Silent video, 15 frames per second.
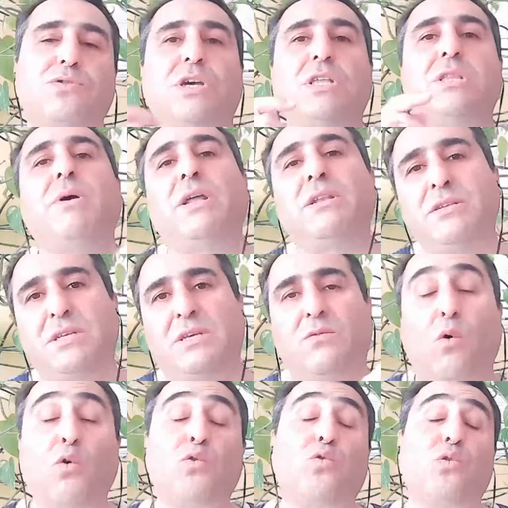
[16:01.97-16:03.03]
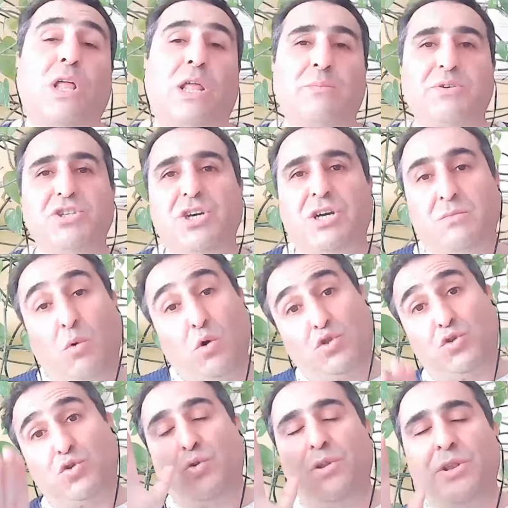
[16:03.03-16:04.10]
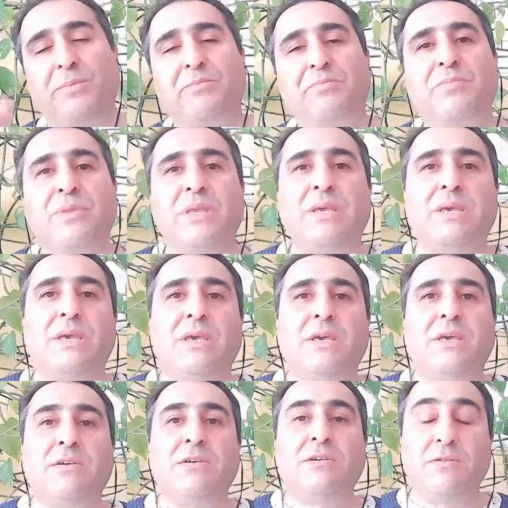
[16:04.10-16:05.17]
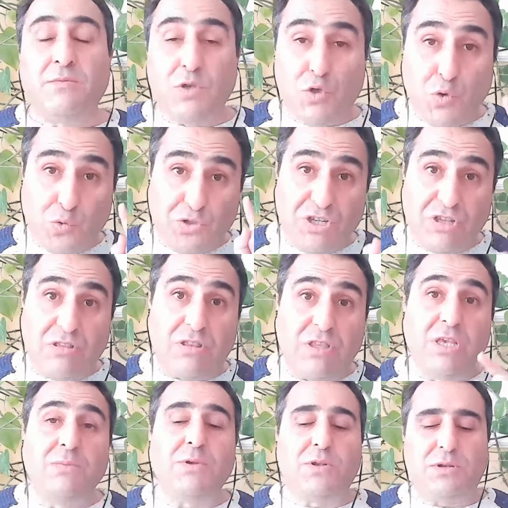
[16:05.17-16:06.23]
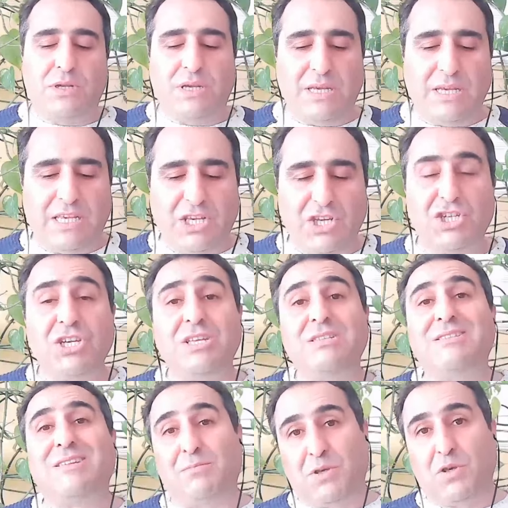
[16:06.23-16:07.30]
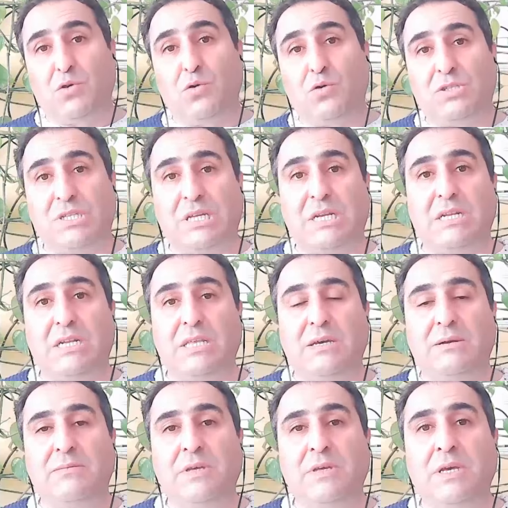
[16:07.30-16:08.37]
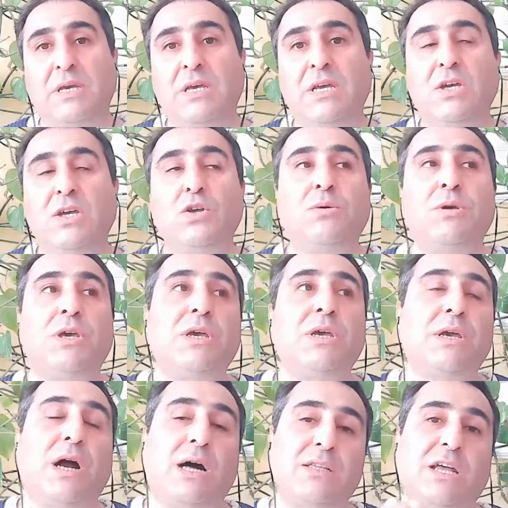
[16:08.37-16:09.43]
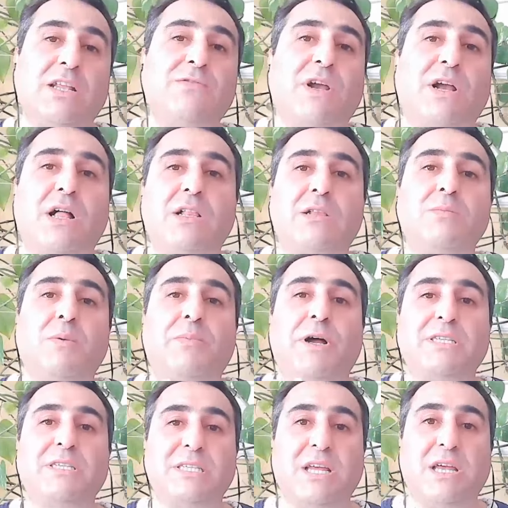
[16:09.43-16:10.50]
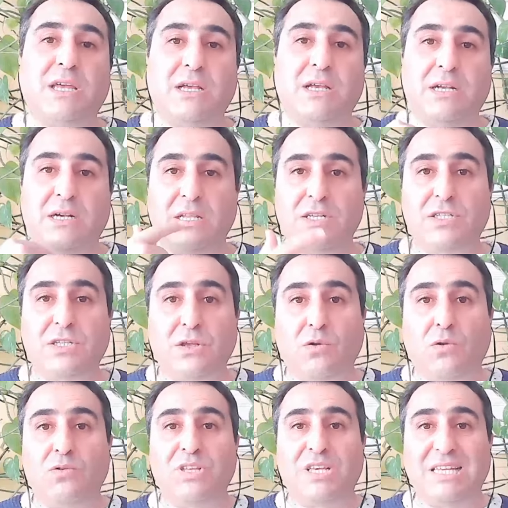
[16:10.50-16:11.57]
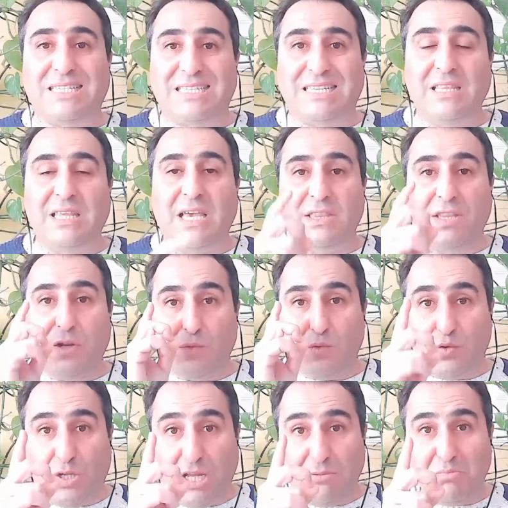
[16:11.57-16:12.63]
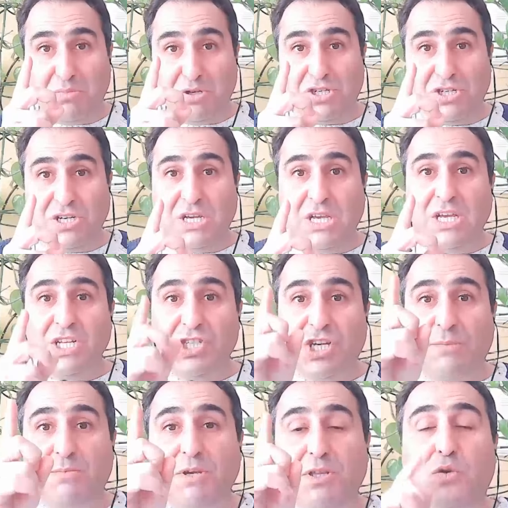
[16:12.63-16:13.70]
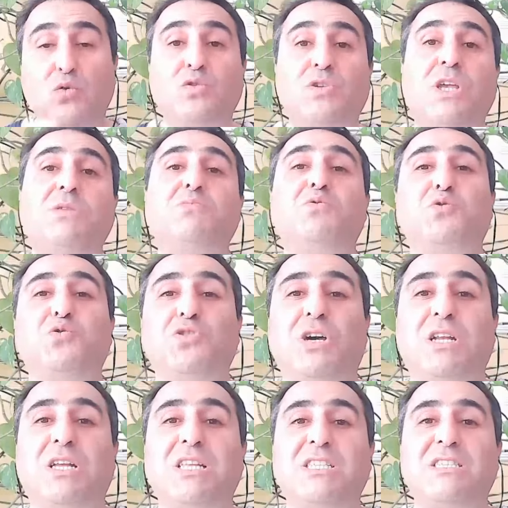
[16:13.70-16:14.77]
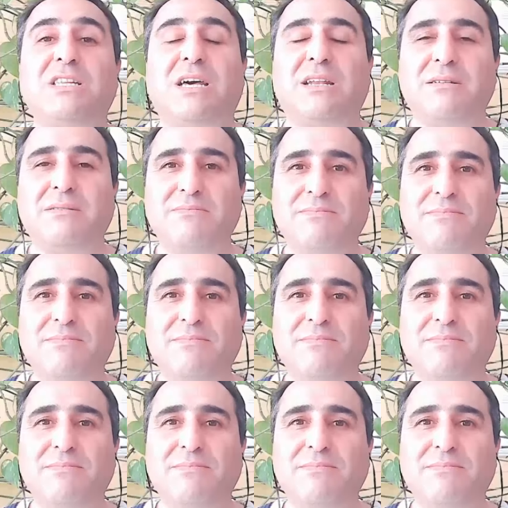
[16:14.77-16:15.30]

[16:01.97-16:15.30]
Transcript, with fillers: olsaydı ben oy kullanmayacaktım açık söyleyeyim çok ciddi bir e, kişi tepki gösterirdi. E, Adalet ve Kalkınma Partisi'ne Kılıçdaroğlu gitsin diyenler 170, CHP de 173 arkadaşlar.